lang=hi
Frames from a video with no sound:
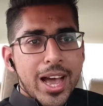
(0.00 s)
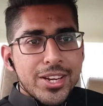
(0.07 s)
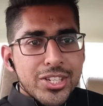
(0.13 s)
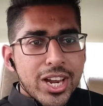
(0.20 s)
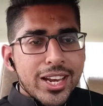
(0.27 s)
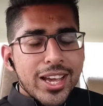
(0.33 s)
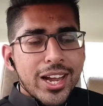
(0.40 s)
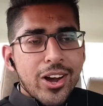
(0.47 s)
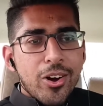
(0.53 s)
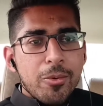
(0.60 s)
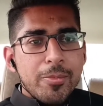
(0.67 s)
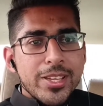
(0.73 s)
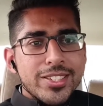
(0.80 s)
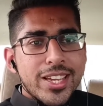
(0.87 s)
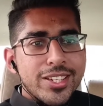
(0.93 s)
अच्छा लगा हो
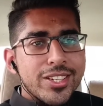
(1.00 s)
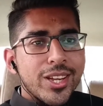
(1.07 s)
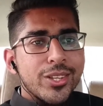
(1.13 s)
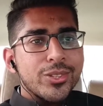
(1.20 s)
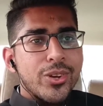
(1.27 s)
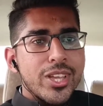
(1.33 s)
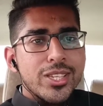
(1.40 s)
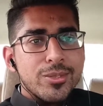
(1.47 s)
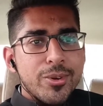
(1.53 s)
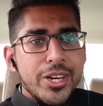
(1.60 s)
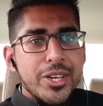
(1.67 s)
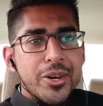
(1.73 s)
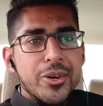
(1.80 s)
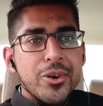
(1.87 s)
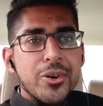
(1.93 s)
मैसेज तो इस
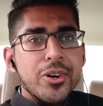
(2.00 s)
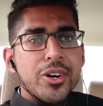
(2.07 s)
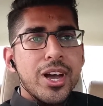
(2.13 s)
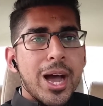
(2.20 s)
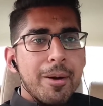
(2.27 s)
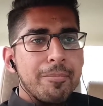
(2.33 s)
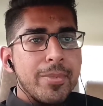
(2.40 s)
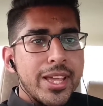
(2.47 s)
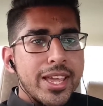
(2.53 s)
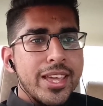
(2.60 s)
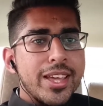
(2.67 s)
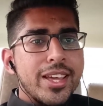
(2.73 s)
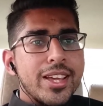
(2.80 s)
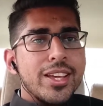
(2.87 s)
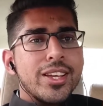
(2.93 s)
वीडियो को अपने
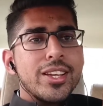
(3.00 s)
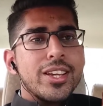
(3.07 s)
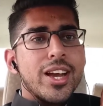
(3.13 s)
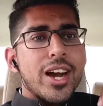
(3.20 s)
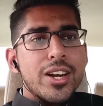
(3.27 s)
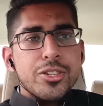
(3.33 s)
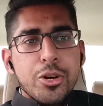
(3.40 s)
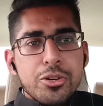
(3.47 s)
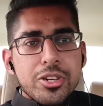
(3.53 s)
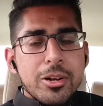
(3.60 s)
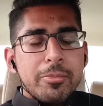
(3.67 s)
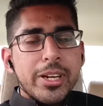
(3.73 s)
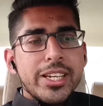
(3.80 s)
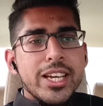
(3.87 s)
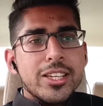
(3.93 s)
हर सोशल
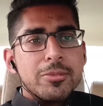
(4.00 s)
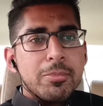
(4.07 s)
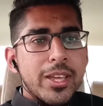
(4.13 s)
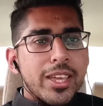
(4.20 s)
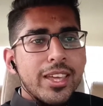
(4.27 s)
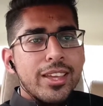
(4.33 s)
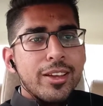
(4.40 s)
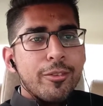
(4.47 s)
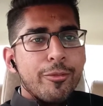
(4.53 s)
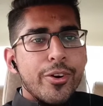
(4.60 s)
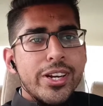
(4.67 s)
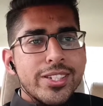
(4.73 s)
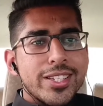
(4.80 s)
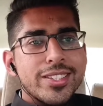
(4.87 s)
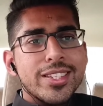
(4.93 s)
मीडियाज़ पे
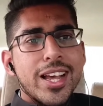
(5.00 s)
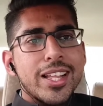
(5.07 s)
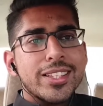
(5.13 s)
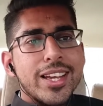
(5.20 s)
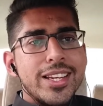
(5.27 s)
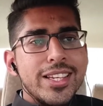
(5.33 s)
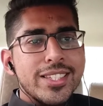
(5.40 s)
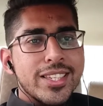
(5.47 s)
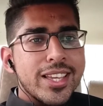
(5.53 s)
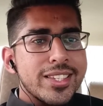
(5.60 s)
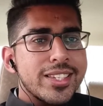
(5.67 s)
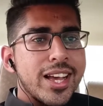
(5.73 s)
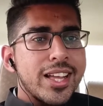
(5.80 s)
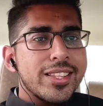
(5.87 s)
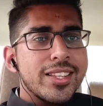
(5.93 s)
फ्रेंड्स के साथ कलीग्स के
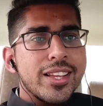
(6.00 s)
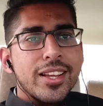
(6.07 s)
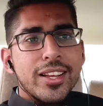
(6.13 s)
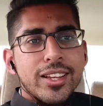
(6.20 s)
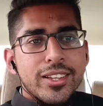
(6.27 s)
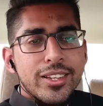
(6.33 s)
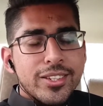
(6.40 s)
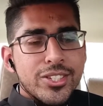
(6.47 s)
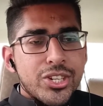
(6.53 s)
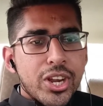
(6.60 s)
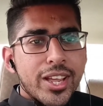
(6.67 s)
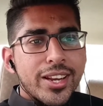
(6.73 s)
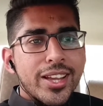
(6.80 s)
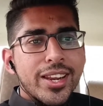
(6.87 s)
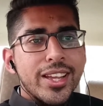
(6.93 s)
साथ
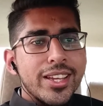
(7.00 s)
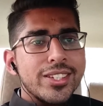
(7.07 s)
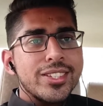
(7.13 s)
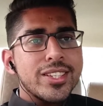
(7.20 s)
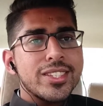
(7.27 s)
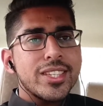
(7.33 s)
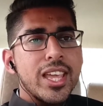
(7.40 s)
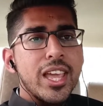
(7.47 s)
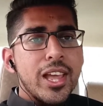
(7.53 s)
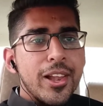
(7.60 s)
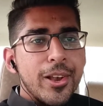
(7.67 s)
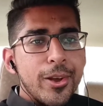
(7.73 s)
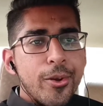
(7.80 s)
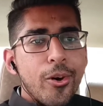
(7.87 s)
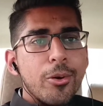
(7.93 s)
शेयर करें जिससे
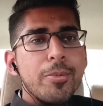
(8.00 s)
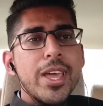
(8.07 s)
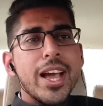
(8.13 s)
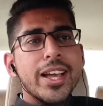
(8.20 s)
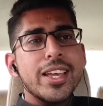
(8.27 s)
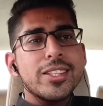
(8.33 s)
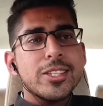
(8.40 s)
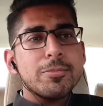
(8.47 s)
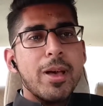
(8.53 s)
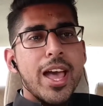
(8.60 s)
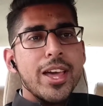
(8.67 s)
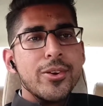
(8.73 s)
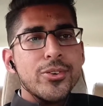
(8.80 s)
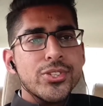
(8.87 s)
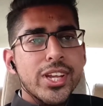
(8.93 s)
लोग भी आगे
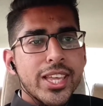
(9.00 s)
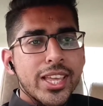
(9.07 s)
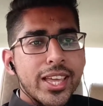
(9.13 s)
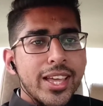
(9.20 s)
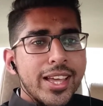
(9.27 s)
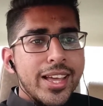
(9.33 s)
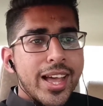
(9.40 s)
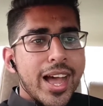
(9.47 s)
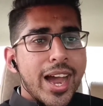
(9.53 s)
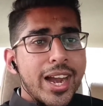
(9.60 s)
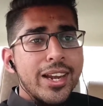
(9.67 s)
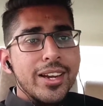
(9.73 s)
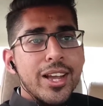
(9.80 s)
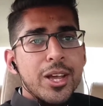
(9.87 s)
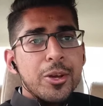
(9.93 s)
इंस्पायर हो सकें
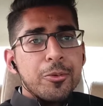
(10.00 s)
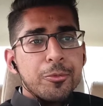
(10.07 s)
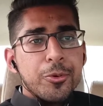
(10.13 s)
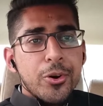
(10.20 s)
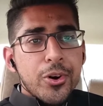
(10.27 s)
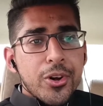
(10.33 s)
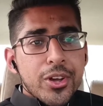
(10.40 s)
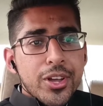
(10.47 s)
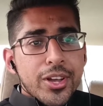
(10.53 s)
एंड वो